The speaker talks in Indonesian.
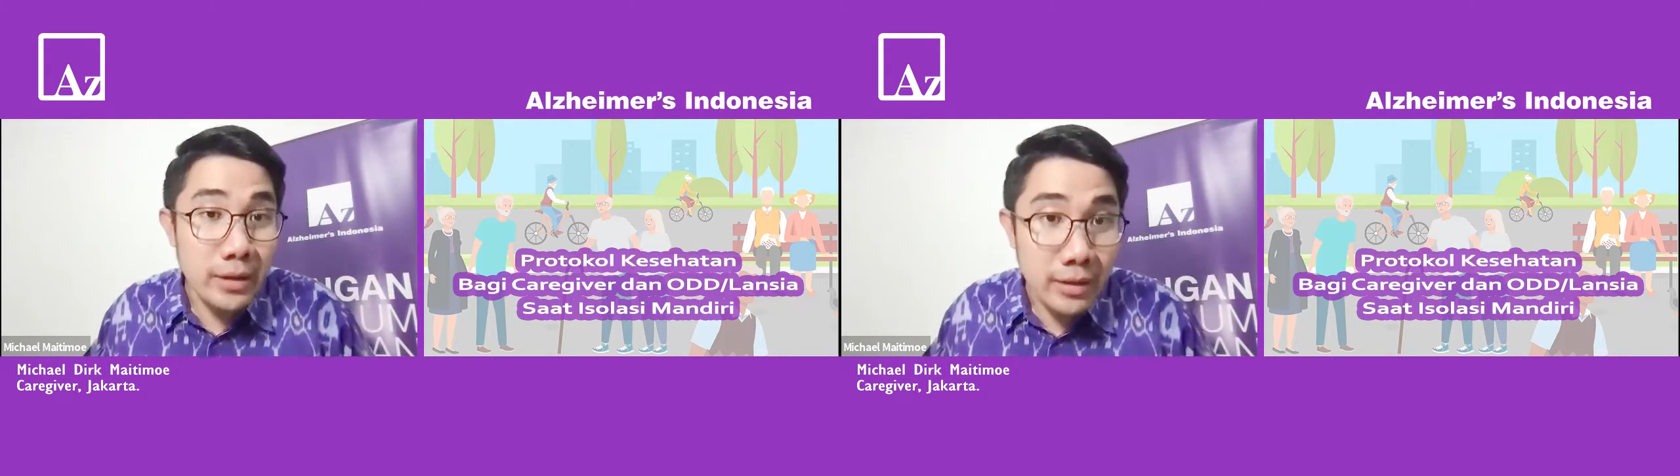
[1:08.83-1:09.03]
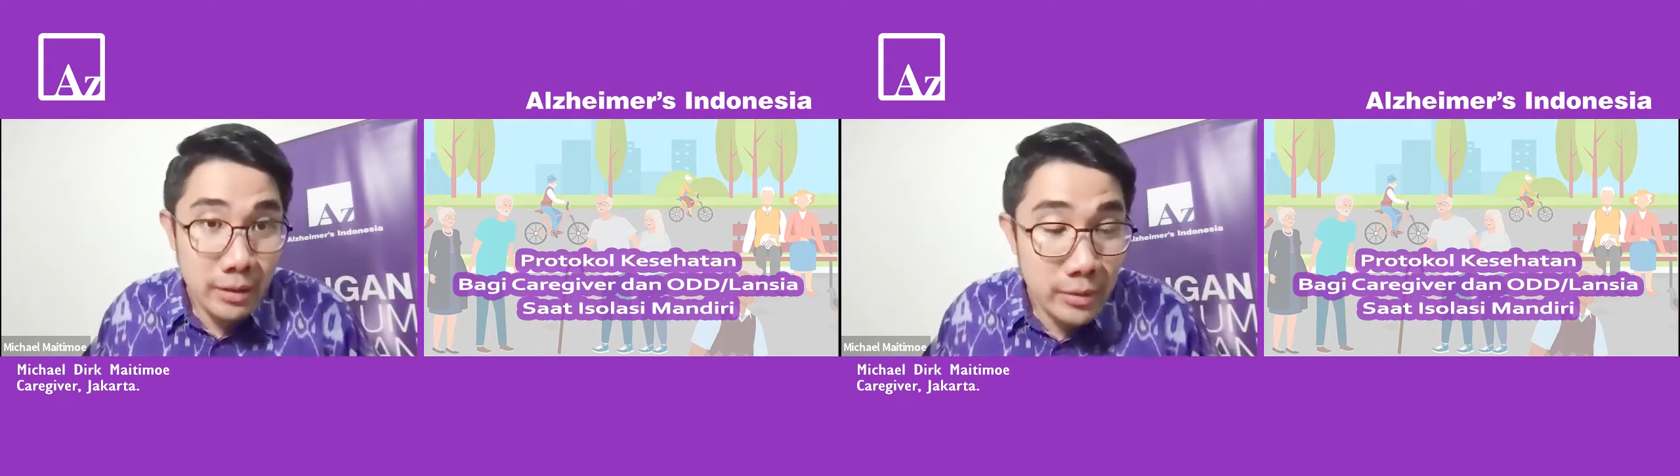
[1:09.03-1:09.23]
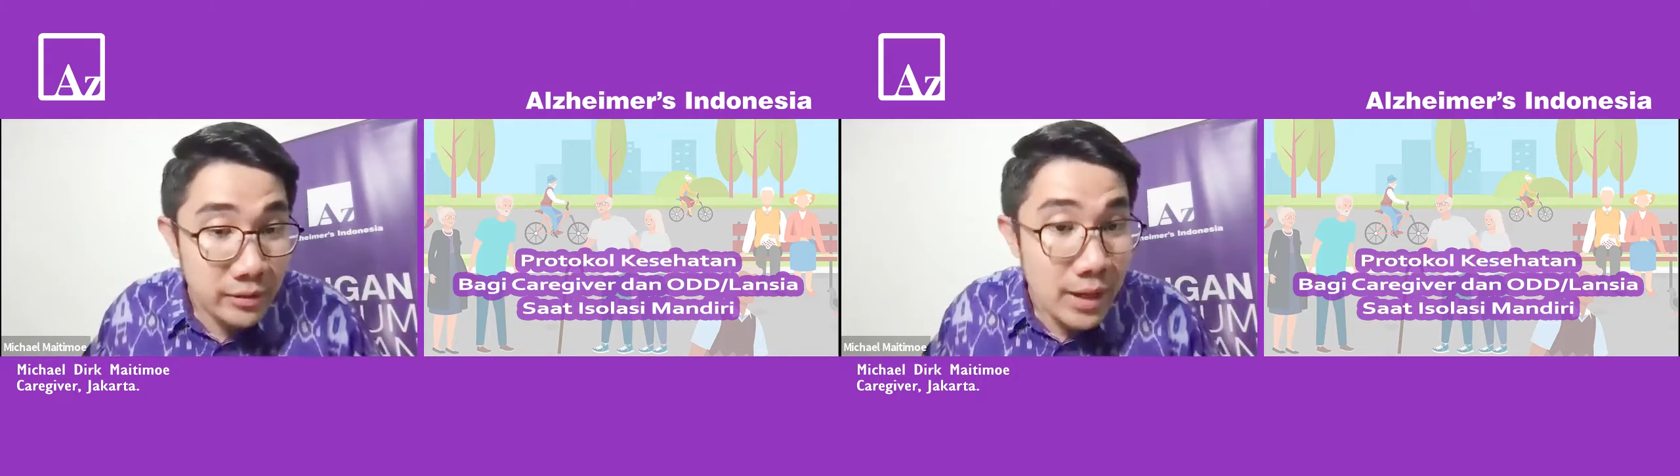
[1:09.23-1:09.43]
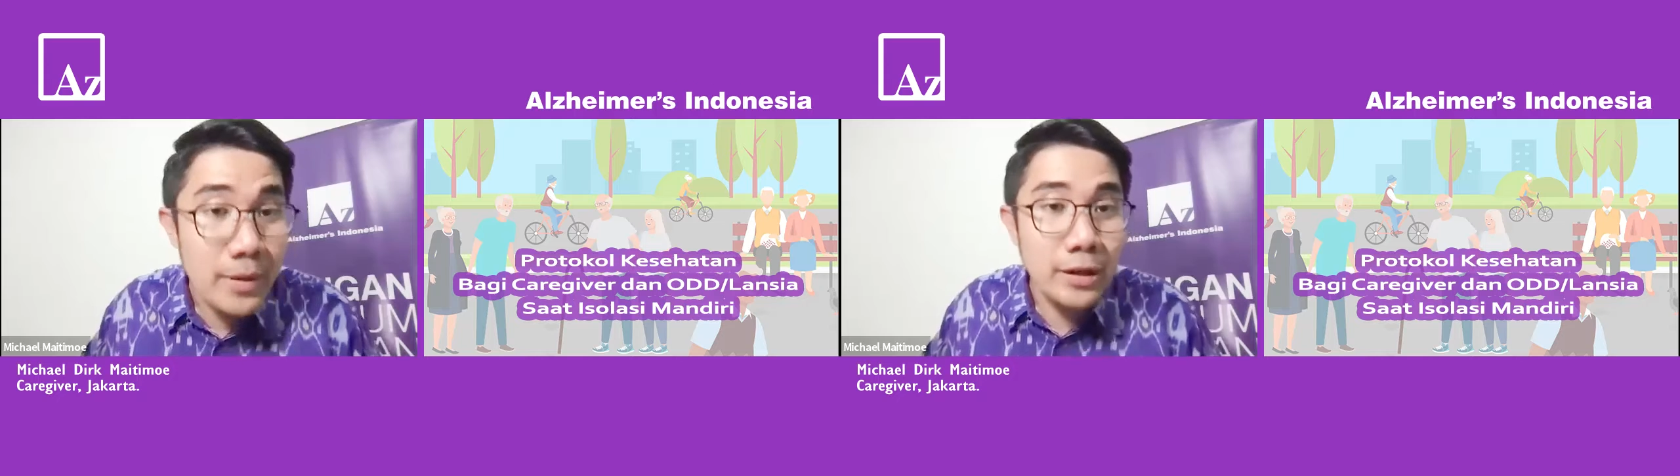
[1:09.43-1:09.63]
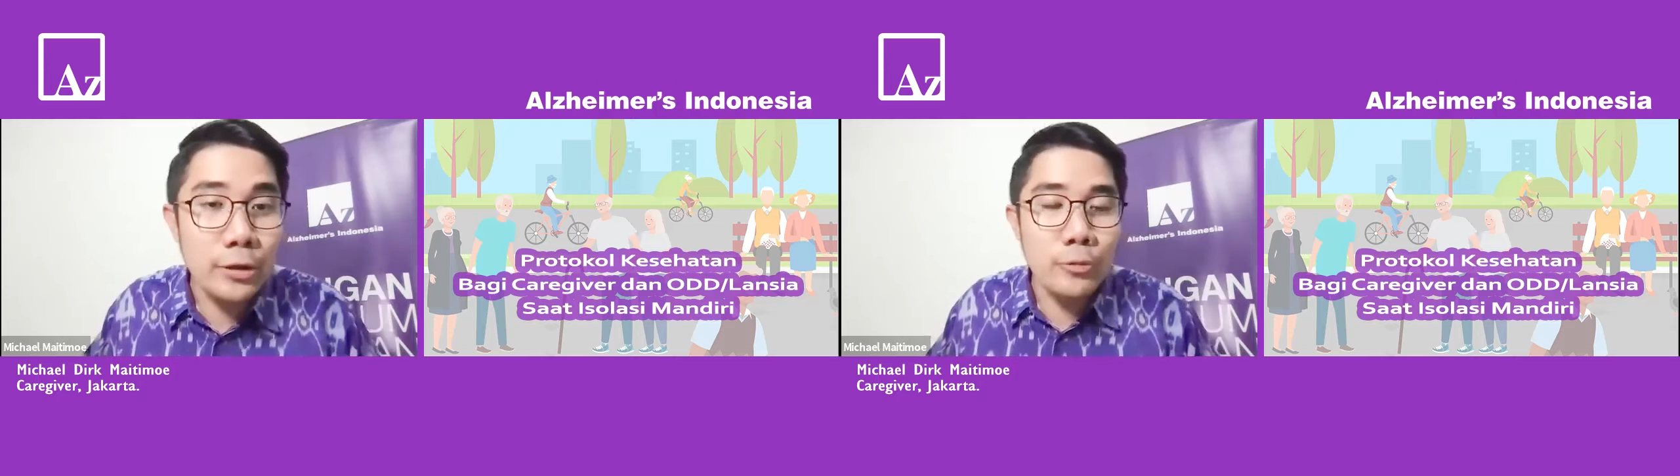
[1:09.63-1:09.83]
mandiri
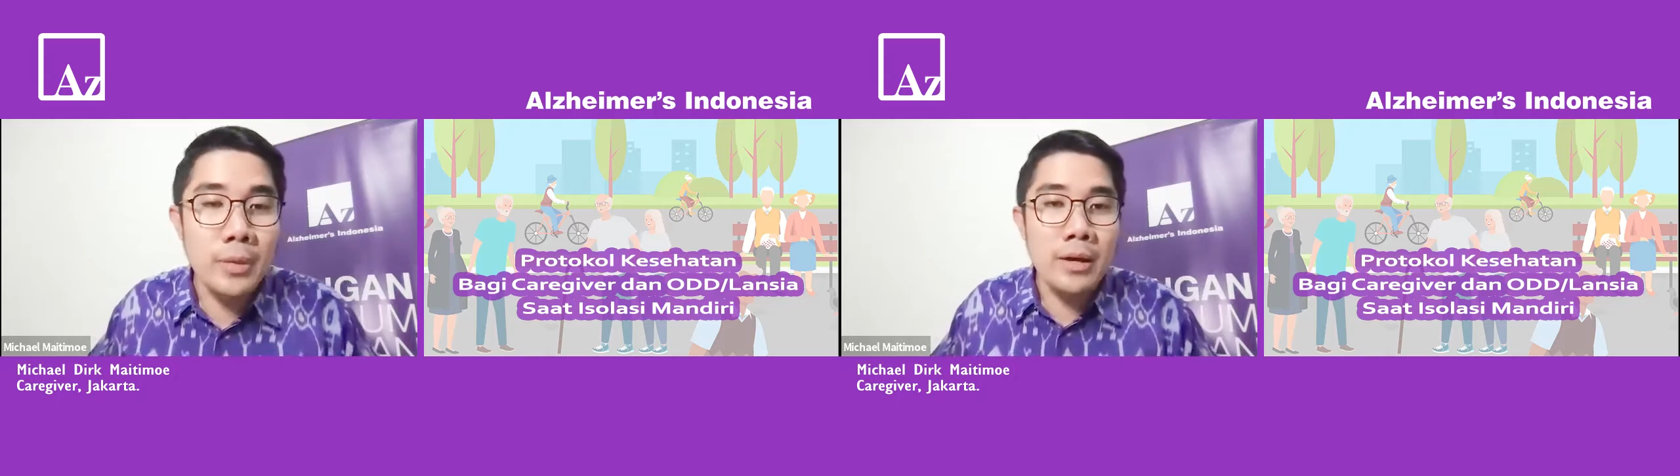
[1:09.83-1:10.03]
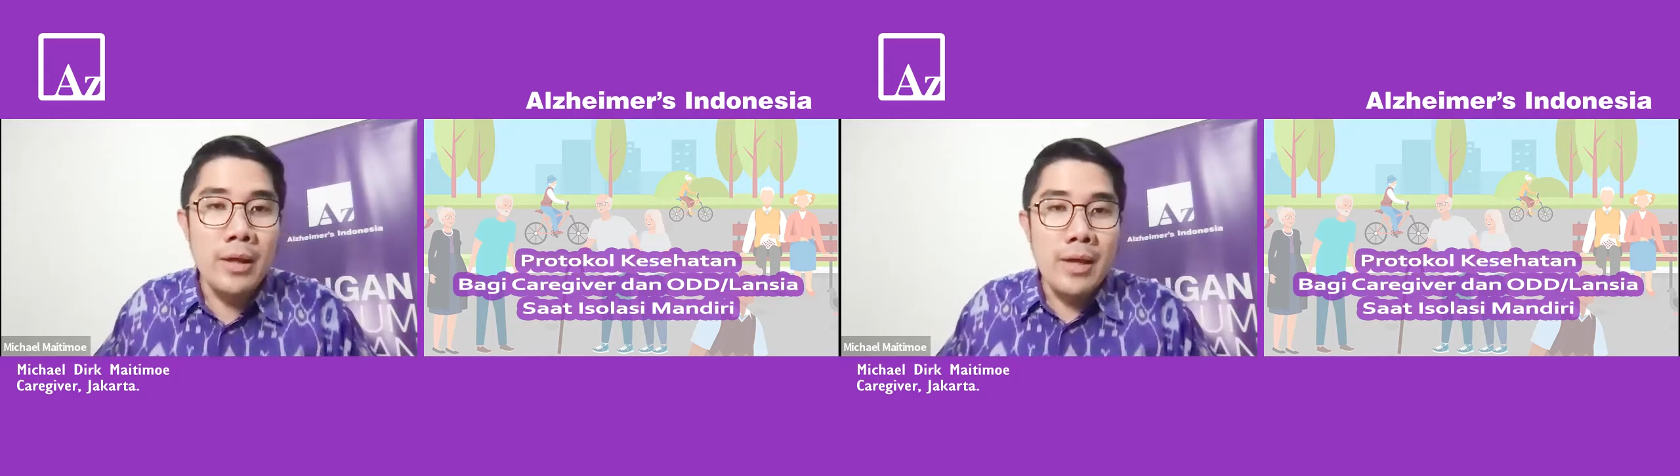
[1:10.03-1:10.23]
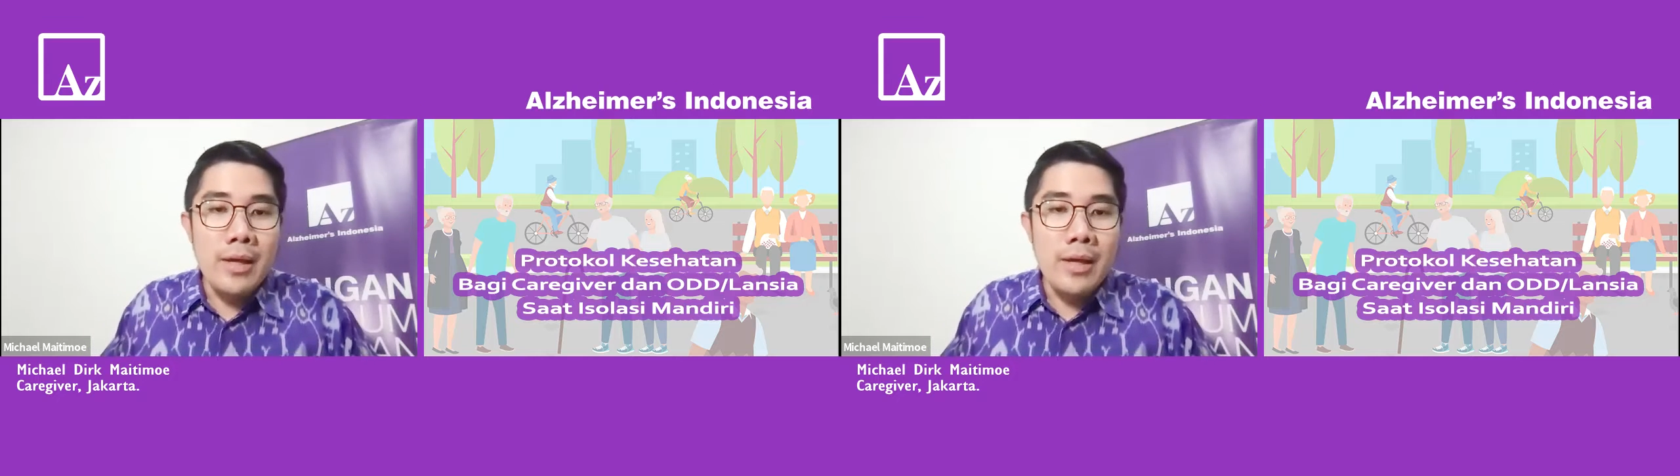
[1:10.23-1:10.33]
bersama di rumah.